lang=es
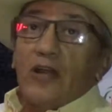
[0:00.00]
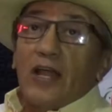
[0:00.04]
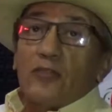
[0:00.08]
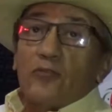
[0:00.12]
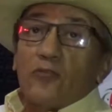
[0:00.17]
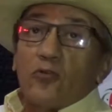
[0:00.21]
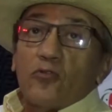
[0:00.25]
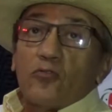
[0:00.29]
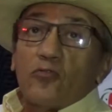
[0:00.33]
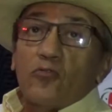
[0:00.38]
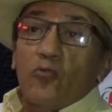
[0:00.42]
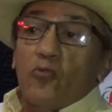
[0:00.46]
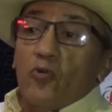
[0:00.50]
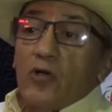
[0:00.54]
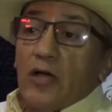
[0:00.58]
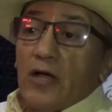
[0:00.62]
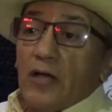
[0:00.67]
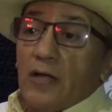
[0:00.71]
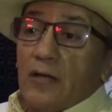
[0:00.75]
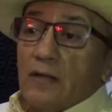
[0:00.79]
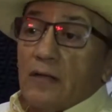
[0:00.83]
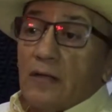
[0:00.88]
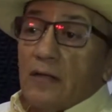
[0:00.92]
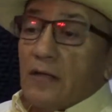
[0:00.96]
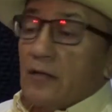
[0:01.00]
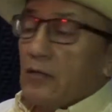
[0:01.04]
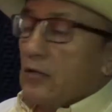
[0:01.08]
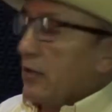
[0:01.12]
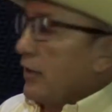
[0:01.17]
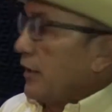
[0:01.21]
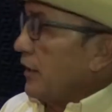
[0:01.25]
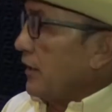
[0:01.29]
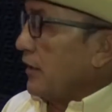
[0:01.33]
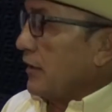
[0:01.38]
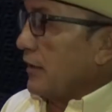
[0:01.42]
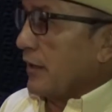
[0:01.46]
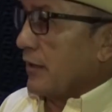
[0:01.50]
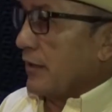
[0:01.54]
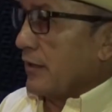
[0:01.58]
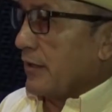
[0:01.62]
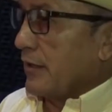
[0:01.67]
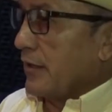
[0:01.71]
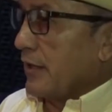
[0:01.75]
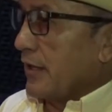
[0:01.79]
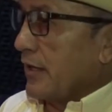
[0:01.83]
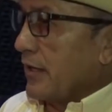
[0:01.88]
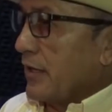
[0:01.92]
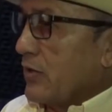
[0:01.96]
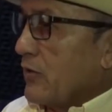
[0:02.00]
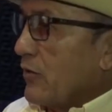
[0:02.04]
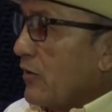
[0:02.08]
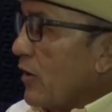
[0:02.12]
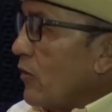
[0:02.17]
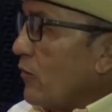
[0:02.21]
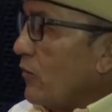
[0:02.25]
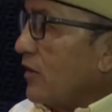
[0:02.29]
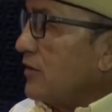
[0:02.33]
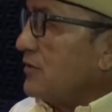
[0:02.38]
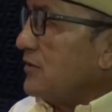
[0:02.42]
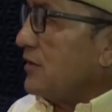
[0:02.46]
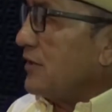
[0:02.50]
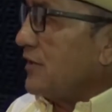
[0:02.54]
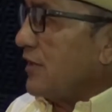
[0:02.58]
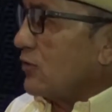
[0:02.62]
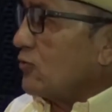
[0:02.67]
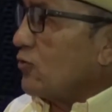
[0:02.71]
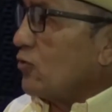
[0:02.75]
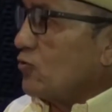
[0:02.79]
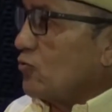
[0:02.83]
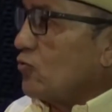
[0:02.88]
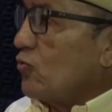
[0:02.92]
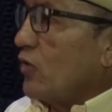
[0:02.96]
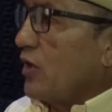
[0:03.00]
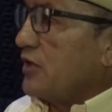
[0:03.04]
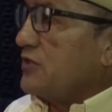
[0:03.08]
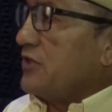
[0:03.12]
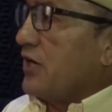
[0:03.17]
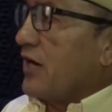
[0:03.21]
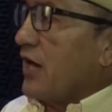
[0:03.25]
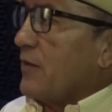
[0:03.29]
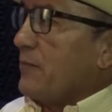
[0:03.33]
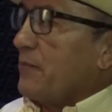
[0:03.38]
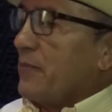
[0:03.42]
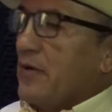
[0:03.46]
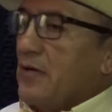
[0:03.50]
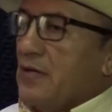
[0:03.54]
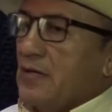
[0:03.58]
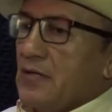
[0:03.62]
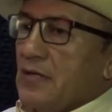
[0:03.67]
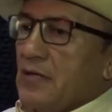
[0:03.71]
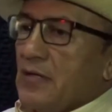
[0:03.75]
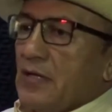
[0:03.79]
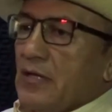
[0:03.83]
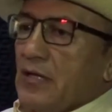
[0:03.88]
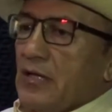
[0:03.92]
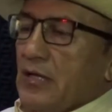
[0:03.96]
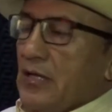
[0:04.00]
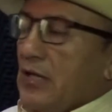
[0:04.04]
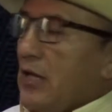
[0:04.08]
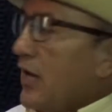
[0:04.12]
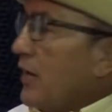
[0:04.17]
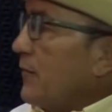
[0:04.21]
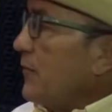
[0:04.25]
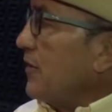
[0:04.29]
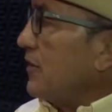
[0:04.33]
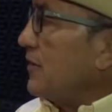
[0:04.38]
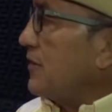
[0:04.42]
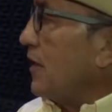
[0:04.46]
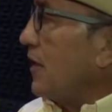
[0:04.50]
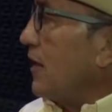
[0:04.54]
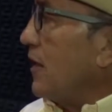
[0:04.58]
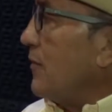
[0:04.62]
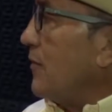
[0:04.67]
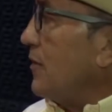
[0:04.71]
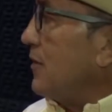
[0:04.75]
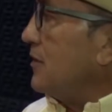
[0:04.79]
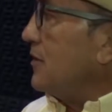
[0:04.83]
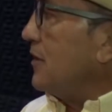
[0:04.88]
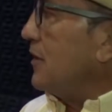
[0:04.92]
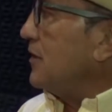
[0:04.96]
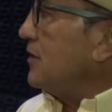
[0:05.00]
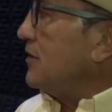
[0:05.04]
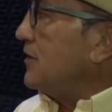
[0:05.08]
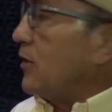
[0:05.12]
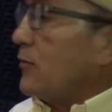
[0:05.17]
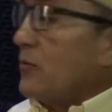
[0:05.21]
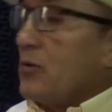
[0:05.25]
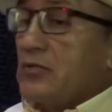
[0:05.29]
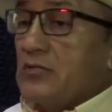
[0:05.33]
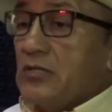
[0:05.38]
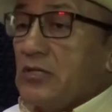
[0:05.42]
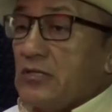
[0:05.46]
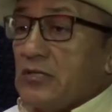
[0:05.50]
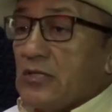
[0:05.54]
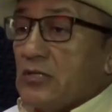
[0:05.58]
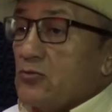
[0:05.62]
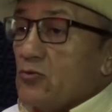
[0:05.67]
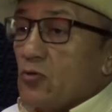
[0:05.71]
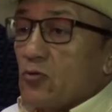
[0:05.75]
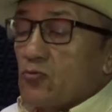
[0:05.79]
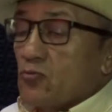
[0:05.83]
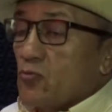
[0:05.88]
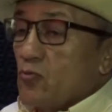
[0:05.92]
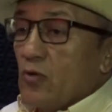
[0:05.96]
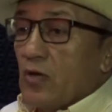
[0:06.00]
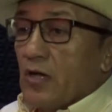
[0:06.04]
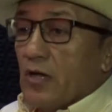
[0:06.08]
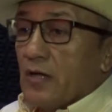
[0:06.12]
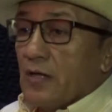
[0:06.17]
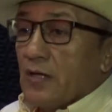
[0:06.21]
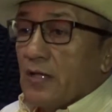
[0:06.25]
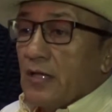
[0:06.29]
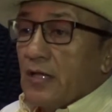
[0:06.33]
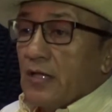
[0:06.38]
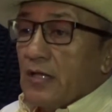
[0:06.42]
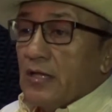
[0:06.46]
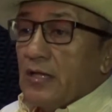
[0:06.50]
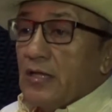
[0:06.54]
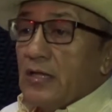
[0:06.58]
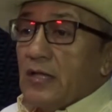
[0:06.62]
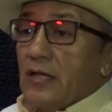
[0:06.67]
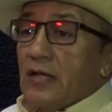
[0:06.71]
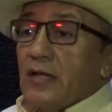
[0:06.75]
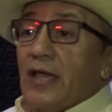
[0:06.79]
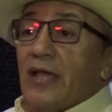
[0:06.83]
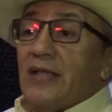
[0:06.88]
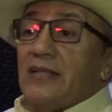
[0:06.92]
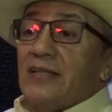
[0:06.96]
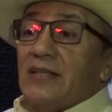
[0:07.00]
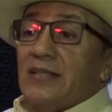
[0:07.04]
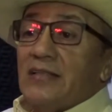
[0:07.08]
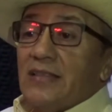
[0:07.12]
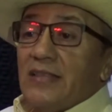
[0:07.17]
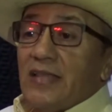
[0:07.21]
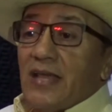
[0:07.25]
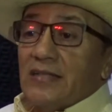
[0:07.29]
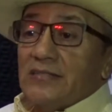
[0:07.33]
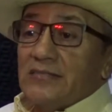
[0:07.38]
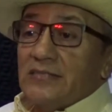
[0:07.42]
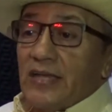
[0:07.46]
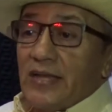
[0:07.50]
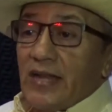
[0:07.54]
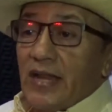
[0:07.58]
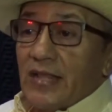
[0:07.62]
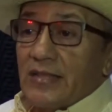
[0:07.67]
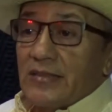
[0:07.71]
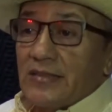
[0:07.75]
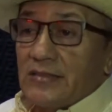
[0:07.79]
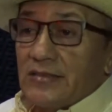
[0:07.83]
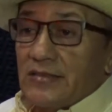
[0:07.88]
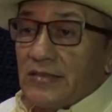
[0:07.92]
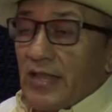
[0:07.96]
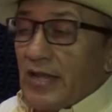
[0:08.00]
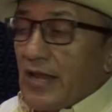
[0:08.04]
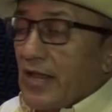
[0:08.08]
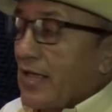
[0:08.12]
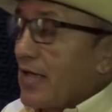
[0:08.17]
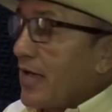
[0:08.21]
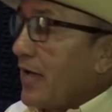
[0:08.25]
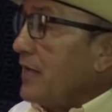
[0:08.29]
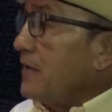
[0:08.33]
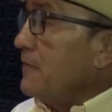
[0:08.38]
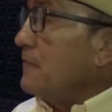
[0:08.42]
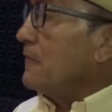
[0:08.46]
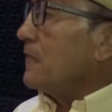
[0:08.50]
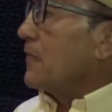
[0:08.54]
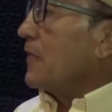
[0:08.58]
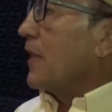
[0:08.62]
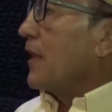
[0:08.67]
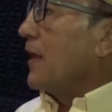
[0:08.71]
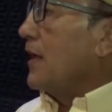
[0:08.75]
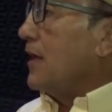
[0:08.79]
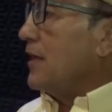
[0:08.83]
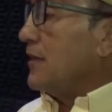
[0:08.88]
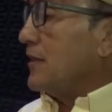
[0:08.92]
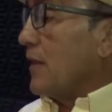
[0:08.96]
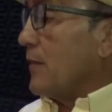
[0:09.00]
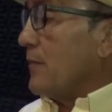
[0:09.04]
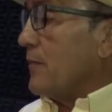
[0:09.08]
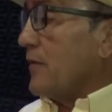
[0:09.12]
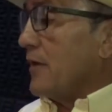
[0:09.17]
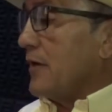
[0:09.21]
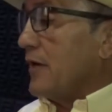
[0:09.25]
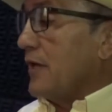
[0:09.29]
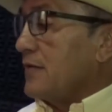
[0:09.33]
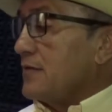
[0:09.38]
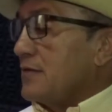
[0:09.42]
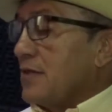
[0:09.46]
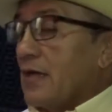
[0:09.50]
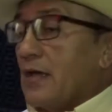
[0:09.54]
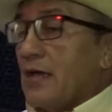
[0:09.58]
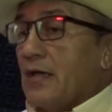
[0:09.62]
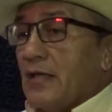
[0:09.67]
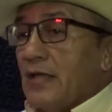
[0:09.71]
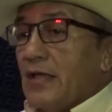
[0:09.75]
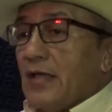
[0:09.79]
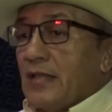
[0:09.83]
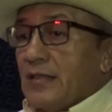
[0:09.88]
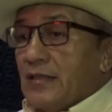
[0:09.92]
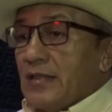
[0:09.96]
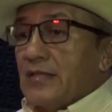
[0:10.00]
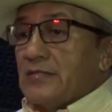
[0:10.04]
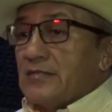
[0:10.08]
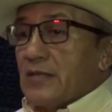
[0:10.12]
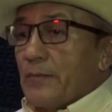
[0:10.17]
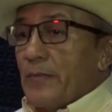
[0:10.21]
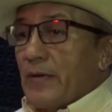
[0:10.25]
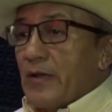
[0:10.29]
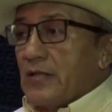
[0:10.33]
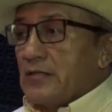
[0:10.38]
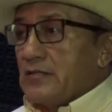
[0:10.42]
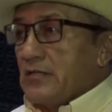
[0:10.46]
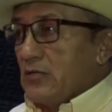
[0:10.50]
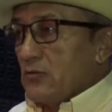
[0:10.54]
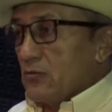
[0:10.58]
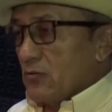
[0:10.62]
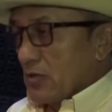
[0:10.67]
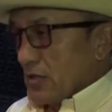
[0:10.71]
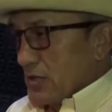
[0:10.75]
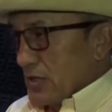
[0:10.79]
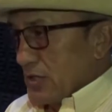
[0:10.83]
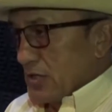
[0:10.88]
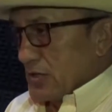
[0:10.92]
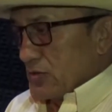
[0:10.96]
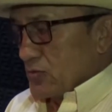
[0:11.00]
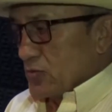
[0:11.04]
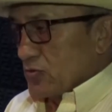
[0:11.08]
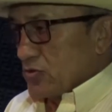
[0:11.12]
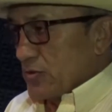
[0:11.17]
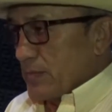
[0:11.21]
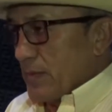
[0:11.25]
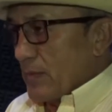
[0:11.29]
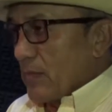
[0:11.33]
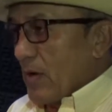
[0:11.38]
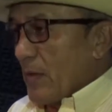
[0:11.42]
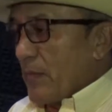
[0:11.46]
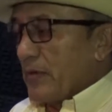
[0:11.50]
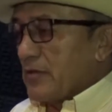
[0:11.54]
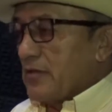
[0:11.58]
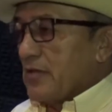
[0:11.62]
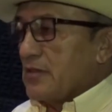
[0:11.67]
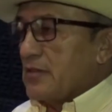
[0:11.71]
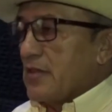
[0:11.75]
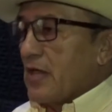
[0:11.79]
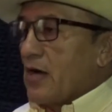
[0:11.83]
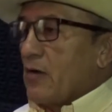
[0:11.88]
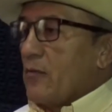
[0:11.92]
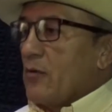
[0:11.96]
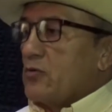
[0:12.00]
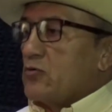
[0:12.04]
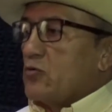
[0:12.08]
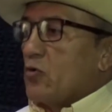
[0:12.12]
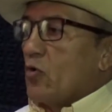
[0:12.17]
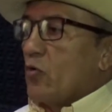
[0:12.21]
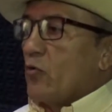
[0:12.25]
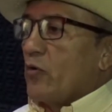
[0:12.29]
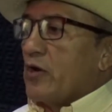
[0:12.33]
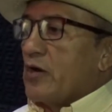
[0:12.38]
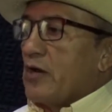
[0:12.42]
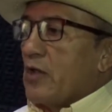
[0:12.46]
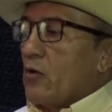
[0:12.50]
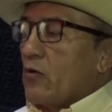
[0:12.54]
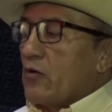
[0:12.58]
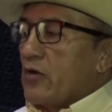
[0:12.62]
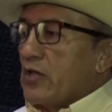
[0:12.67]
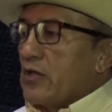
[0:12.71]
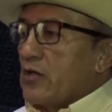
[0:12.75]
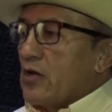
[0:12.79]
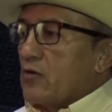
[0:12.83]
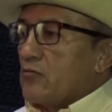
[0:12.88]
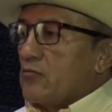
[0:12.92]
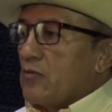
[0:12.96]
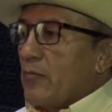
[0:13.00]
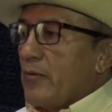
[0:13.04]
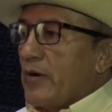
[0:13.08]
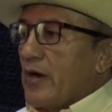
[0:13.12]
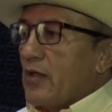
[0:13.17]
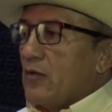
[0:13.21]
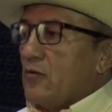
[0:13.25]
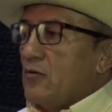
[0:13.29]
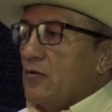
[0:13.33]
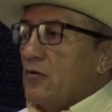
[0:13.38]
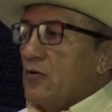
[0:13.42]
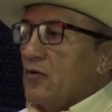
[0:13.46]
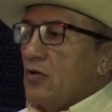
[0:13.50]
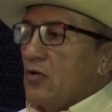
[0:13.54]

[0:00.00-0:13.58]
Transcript: la tortuga. En, en el río Arauca existía tortuga charapa y lamentablemente ya no existe tortuga. Y eh, existía terecay y también está desaparecido. Entonces vamos a presentar a nuestro gobernador Ricardo Alvarado